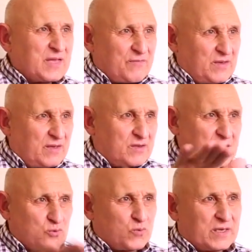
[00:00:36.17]
هذه
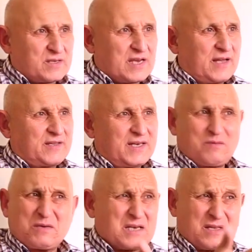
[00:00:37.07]
ساسونا الصحه
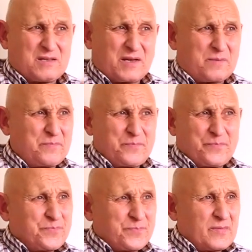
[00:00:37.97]
ديالنا باش غادي تهرب
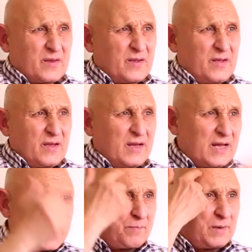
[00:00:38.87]

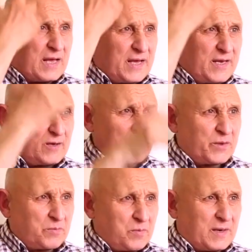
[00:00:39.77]
هرب بالخيال
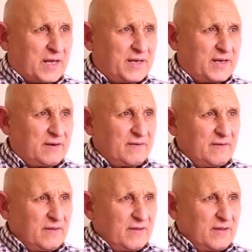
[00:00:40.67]
كنهرب بالخيال
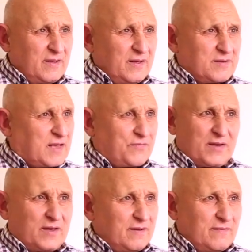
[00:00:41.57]

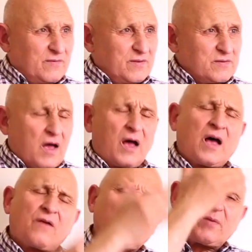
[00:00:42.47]
صافي
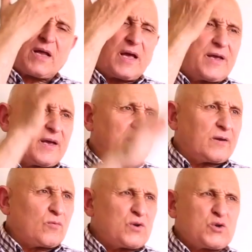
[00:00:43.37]
صافي
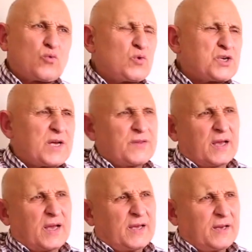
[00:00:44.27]
بالخيال كل شيء كل شيء عندنا
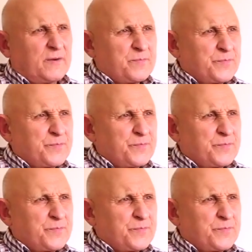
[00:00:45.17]
خيال